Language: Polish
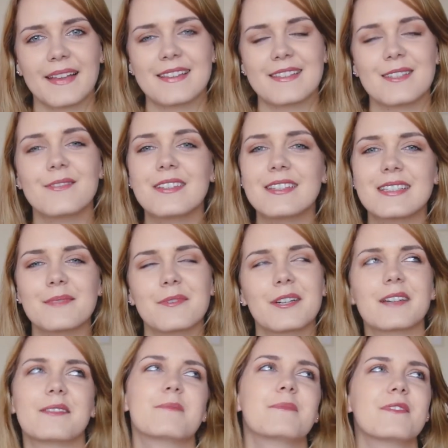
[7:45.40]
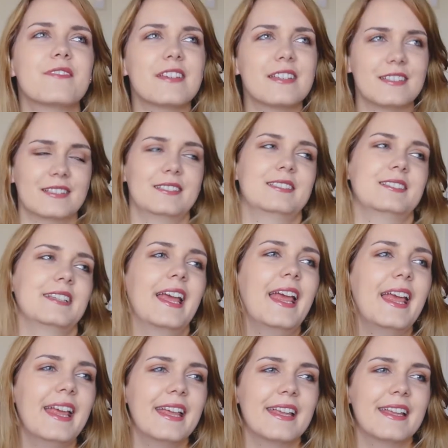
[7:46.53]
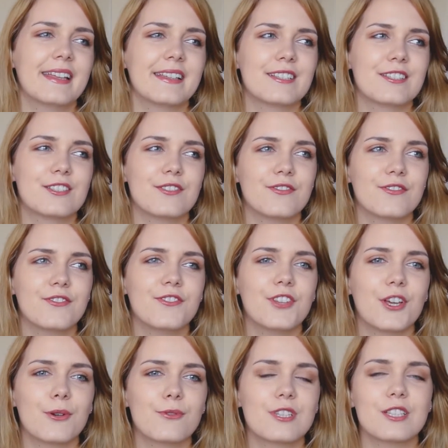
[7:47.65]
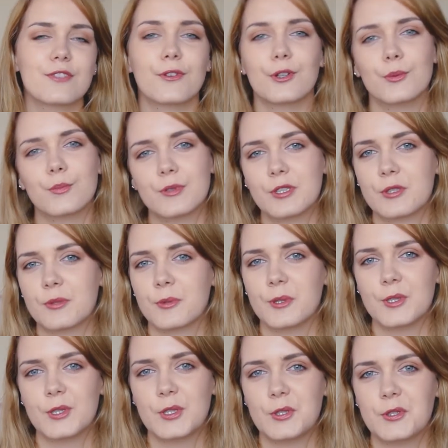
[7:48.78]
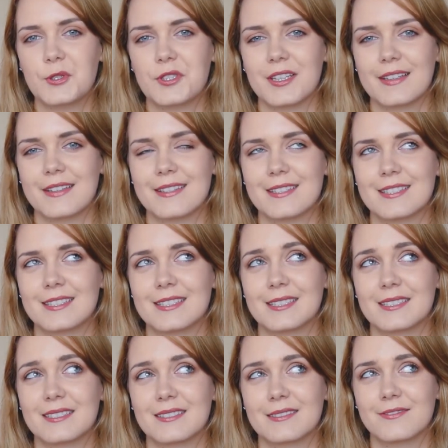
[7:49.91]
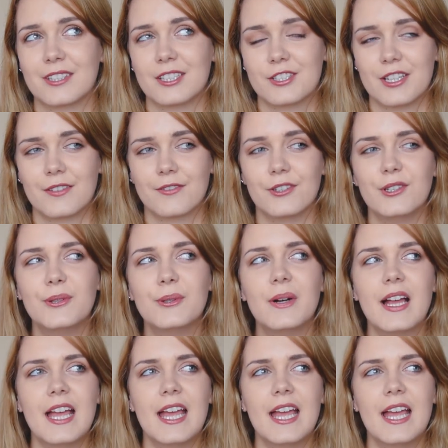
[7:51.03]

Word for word: Co więcej mogę Wam powiedzieć? Czy wiąże swoją przyszłość y, z Warszawą?